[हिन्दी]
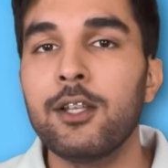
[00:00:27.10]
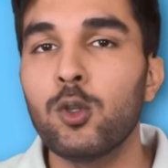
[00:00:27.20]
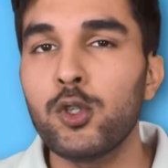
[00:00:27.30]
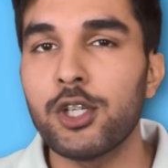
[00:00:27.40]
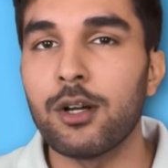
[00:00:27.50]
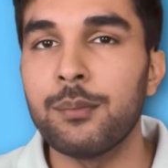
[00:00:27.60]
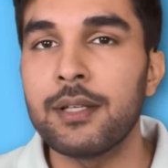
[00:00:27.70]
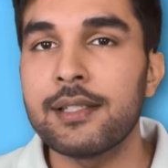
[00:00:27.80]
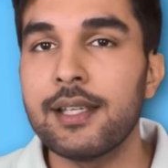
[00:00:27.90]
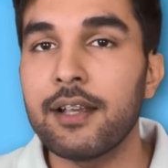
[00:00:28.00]
हिंदू शब्द
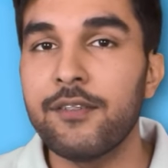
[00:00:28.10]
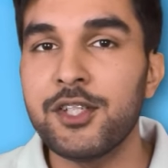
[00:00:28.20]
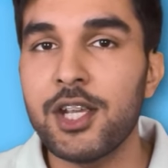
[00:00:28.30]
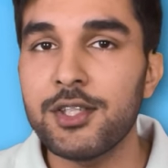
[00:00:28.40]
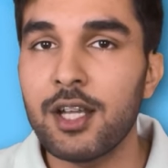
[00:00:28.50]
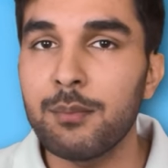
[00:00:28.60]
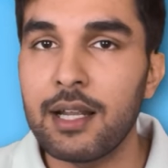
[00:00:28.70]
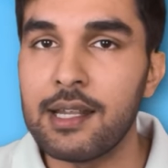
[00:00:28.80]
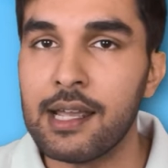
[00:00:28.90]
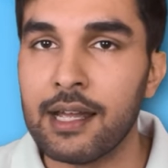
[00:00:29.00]
किसी एक विशेष धर्म के
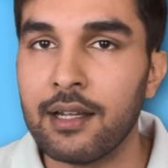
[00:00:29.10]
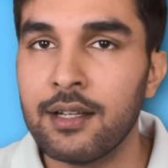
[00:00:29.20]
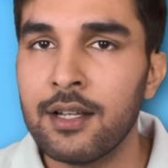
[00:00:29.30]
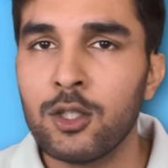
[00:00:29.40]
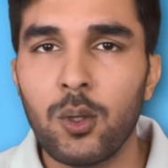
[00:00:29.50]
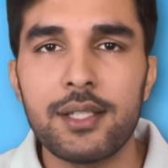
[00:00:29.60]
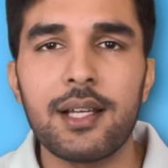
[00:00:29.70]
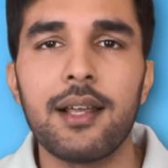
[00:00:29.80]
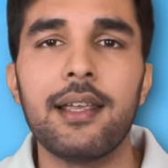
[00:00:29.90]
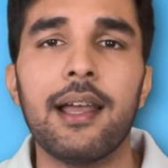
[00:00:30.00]
लिए है तो ऐसा
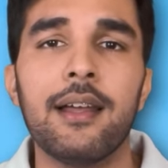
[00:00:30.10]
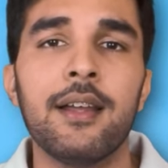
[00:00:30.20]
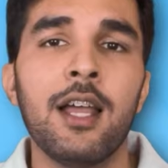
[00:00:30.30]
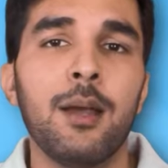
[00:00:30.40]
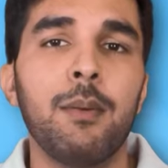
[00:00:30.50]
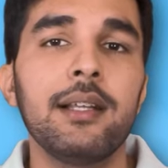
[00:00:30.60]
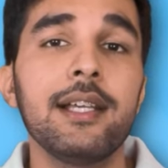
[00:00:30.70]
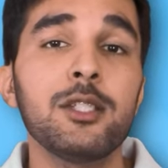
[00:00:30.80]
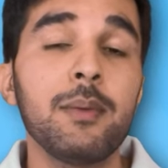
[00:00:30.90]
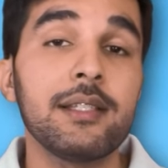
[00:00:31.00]
नहीं है बल्कि
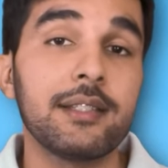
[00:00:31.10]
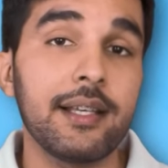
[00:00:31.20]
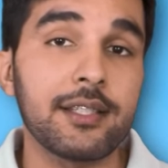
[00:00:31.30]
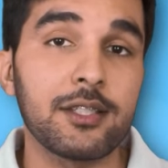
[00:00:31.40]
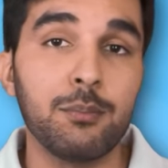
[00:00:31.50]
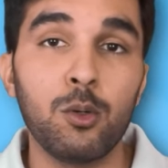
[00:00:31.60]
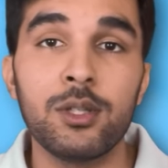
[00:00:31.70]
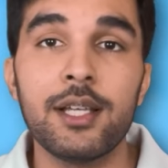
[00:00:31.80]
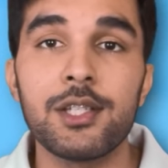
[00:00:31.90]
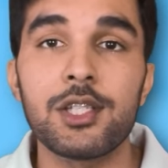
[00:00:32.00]
इसमें सिक्स
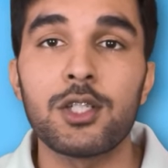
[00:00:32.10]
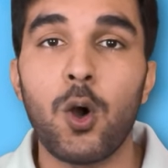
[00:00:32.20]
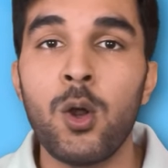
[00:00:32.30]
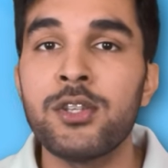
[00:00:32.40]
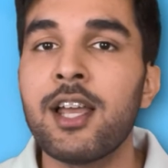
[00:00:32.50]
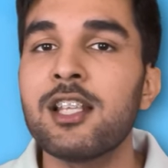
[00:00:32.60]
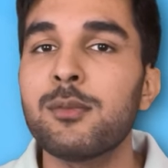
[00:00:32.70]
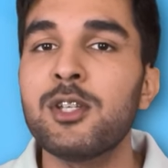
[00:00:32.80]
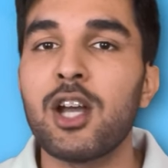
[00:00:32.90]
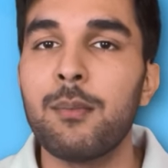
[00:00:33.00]
बुद्धिस्ट और जैंस
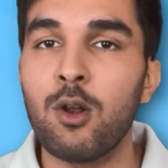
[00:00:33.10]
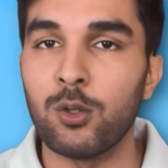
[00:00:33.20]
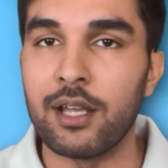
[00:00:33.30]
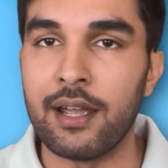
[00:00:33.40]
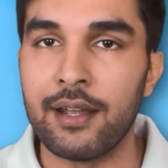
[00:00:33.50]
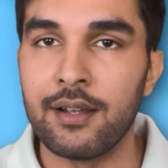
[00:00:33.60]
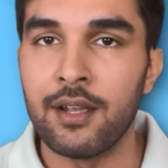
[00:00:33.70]
भी शामिल होते हैं